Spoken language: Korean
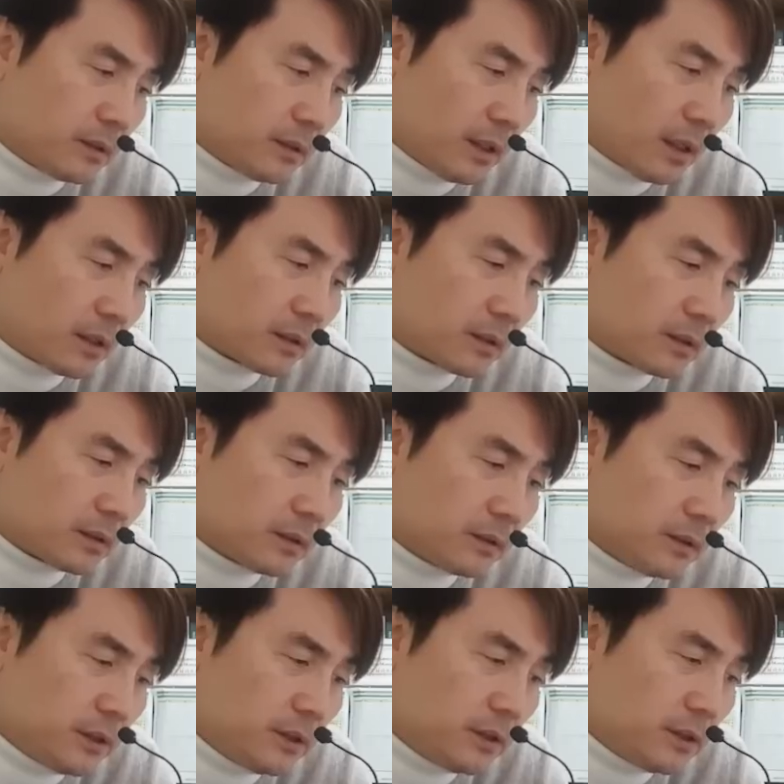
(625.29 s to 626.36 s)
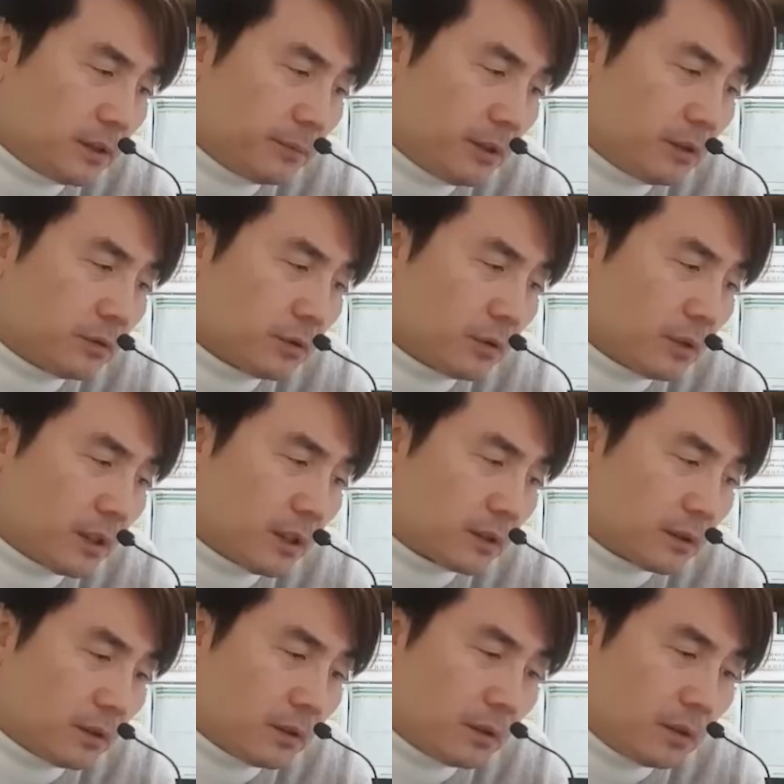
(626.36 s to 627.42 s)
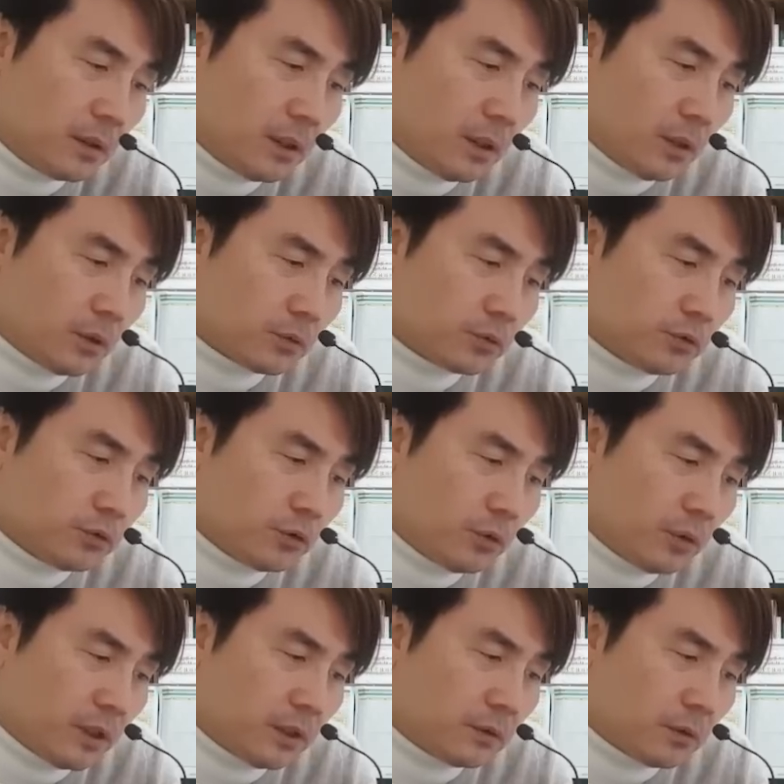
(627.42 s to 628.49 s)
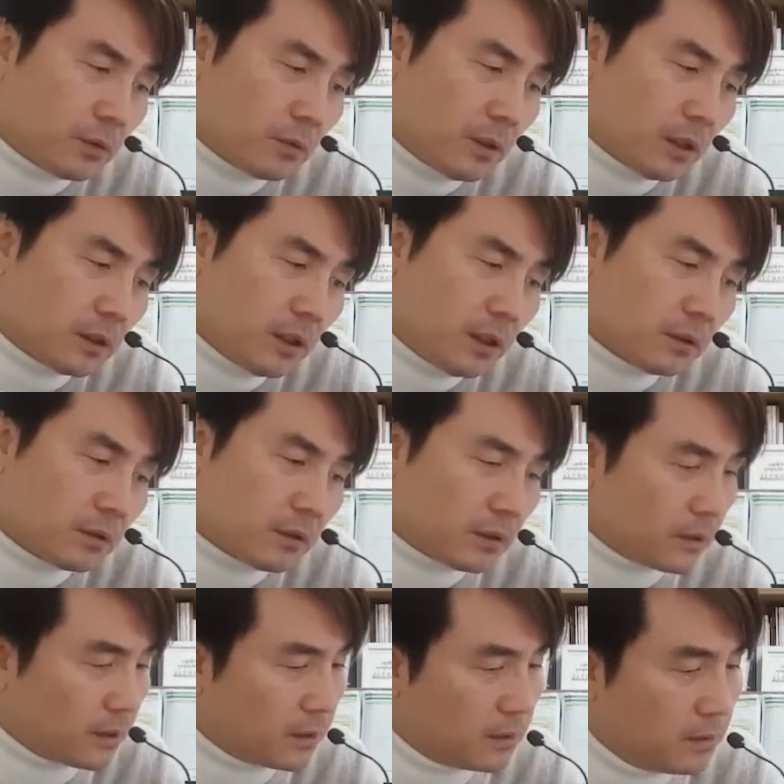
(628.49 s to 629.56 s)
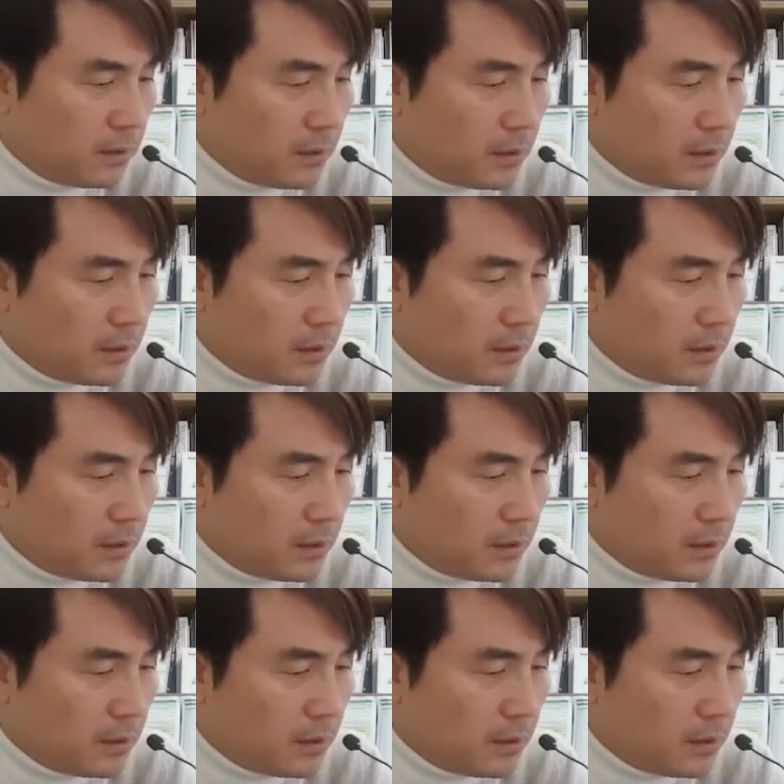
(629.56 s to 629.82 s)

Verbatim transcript: 약 71조에서 9조 엔으로 확대하기로 했다.